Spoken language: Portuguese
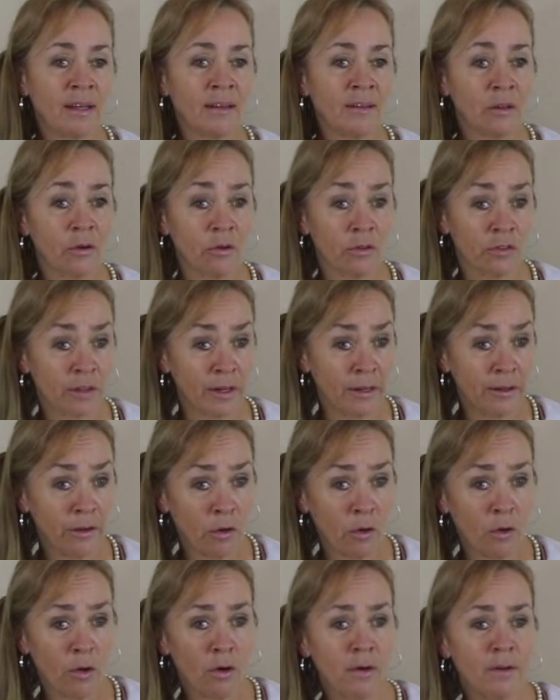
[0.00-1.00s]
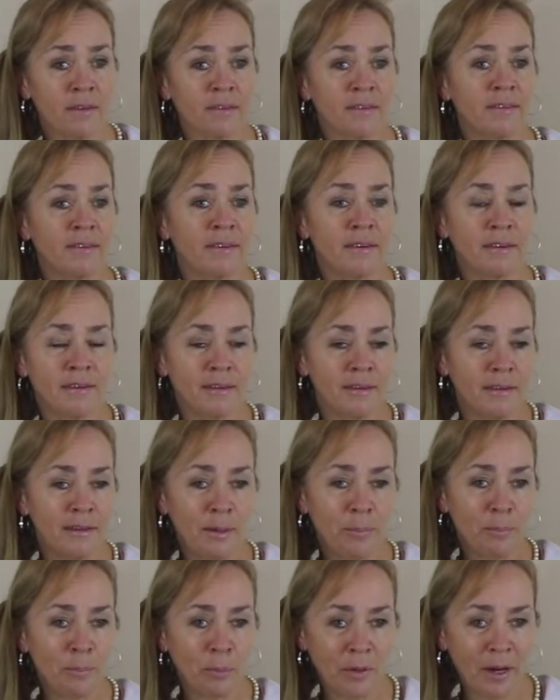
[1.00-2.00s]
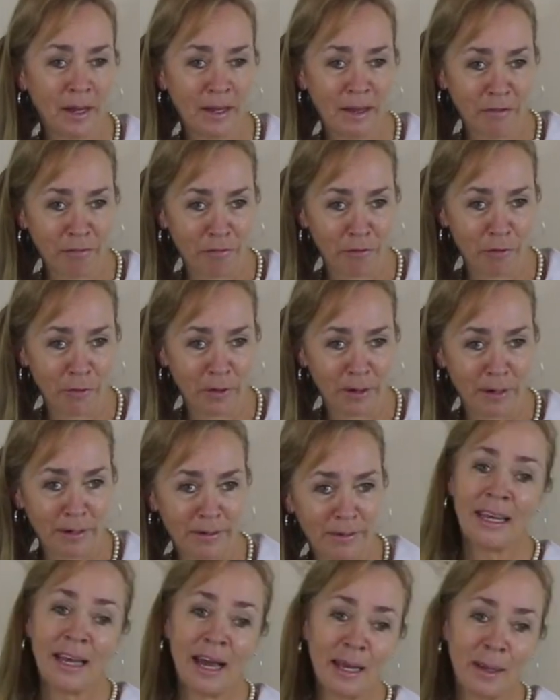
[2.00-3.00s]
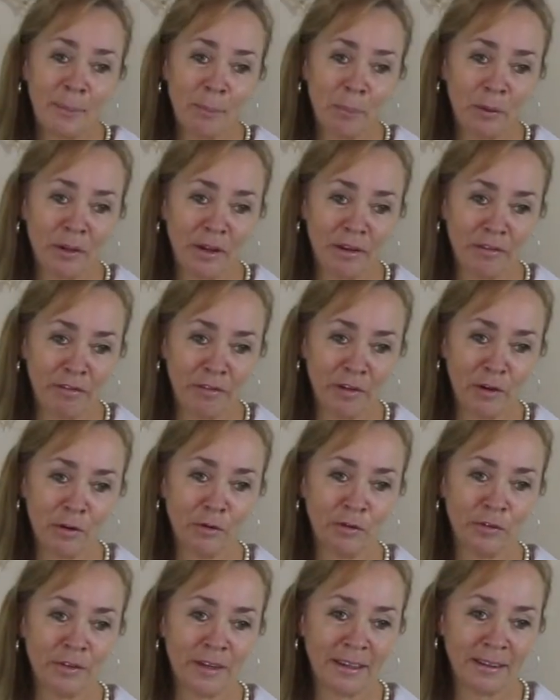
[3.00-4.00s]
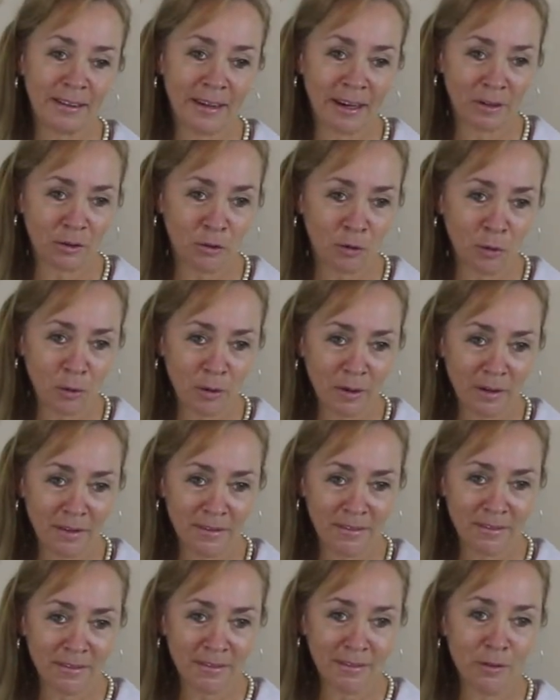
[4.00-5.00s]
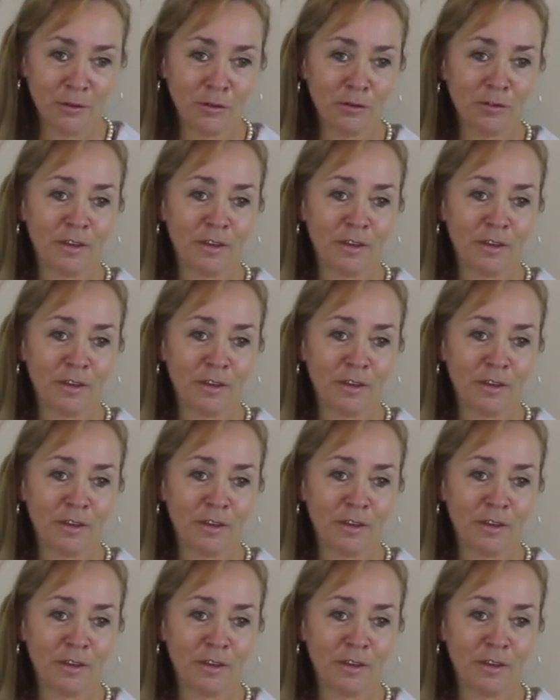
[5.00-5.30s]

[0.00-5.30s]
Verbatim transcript: aterosclerose e por aí afora. E aí podem vir os detratores e os